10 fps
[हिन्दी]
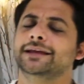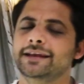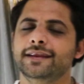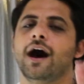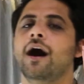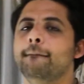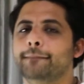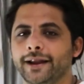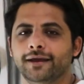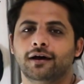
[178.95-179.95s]
गिनना
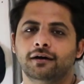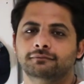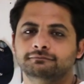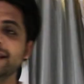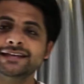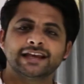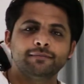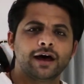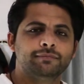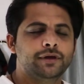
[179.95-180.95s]
पड़ेगा इसके
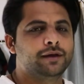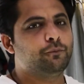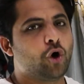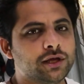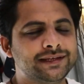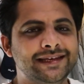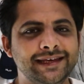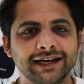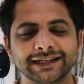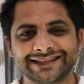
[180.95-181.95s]
बाद में बहुत
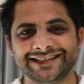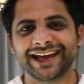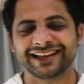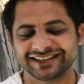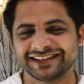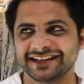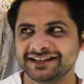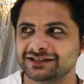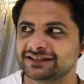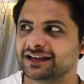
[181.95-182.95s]
ही अच्छी
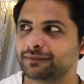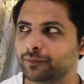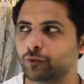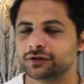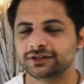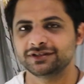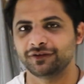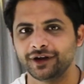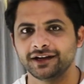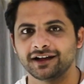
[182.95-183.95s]
एसेसरी जिसके लिए मैं बहुत दिन
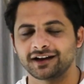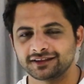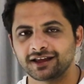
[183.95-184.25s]
से वेट कर रहा